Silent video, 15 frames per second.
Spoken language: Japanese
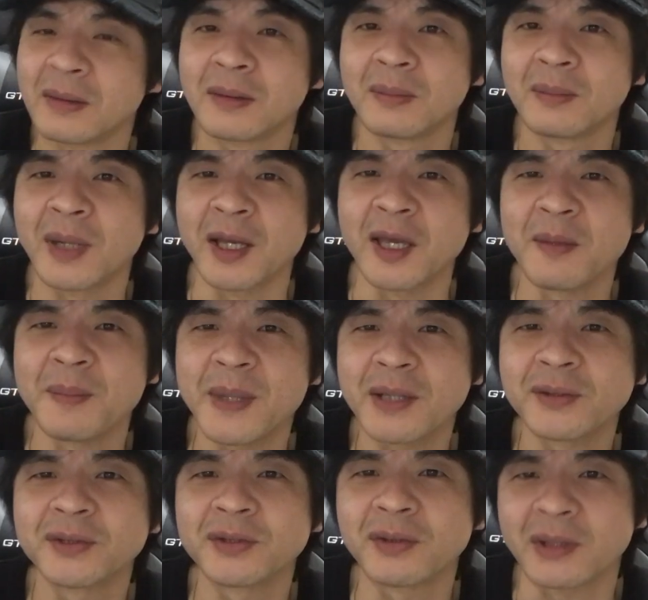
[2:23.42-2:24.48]
まあ、
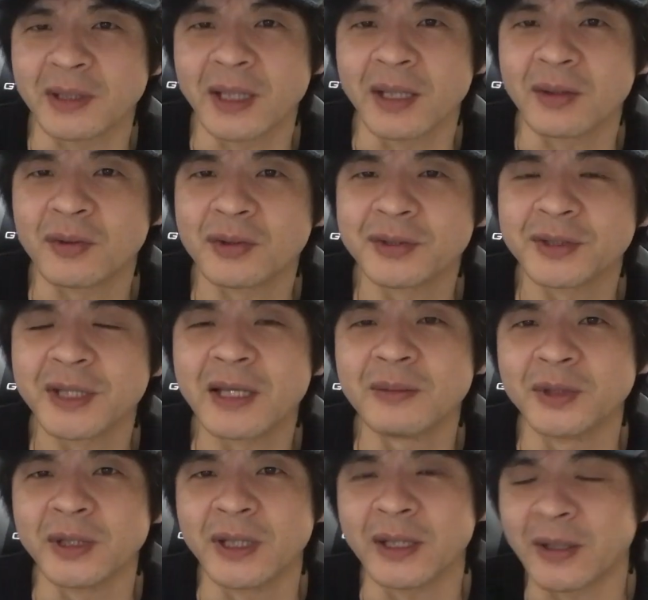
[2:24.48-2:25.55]
APEX とかねこういう
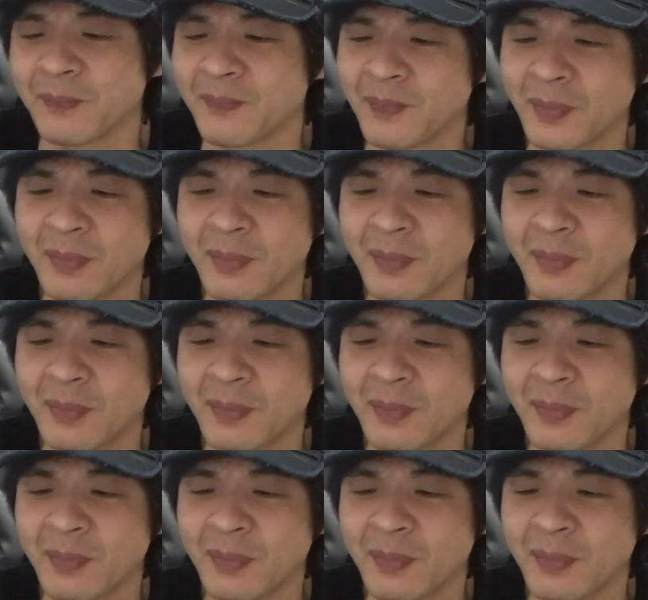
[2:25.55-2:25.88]
ゲームで